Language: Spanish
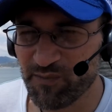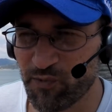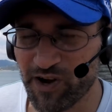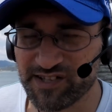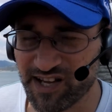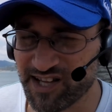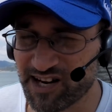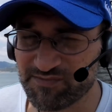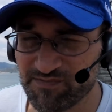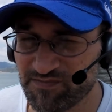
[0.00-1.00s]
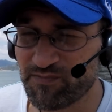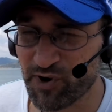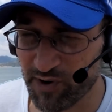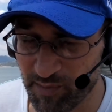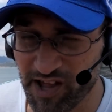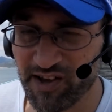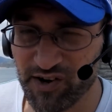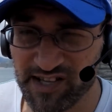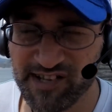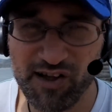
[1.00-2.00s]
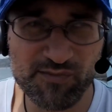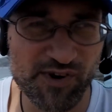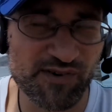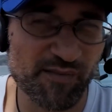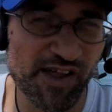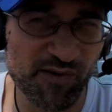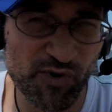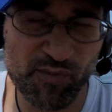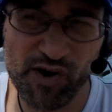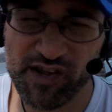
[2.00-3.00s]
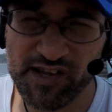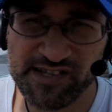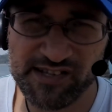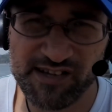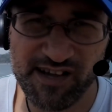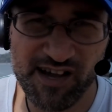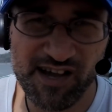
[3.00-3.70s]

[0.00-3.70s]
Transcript: puede tratar problemas de corazón, problemas de pulmones,